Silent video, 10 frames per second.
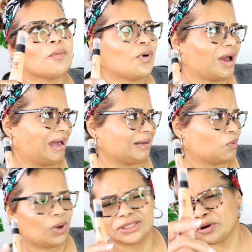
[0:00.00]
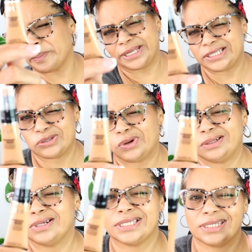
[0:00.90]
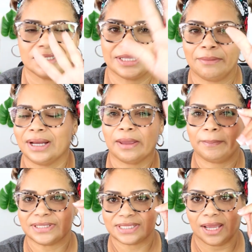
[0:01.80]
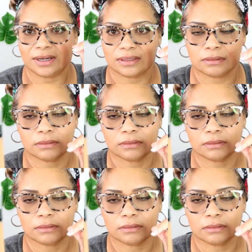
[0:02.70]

como a 4 pesos o algo así, estaba en especial.